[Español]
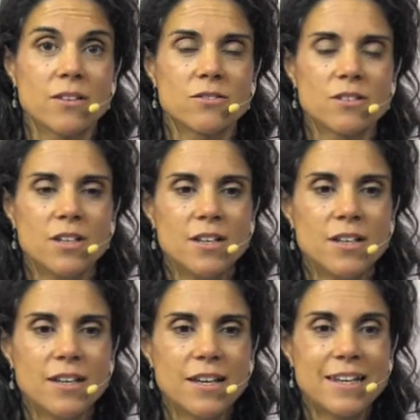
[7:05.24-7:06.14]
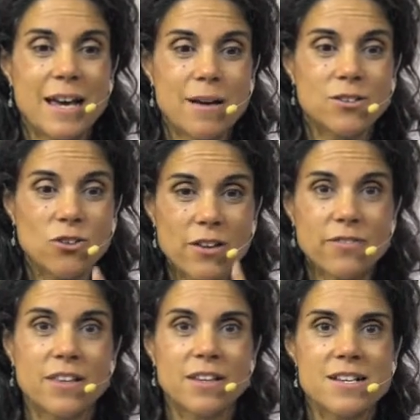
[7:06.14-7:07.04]
¿no? no la
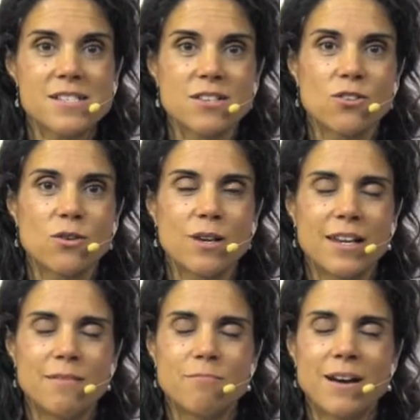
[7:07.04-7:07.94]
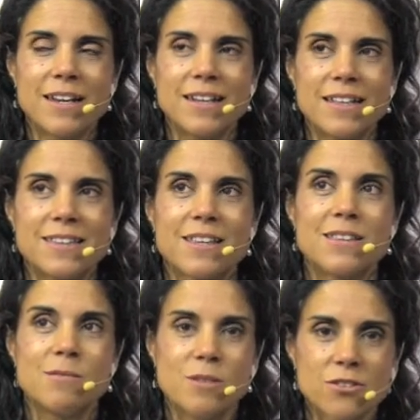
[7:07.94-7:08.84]
fidelidad, sino el mal
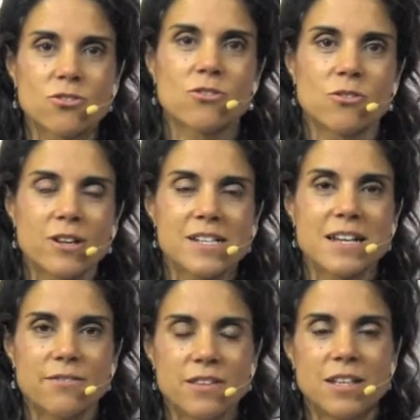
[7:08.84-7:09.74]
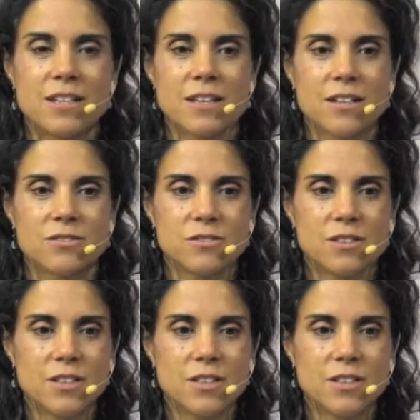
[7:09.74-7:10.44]
entendimiento de lo que es la fidelidad. ¿no?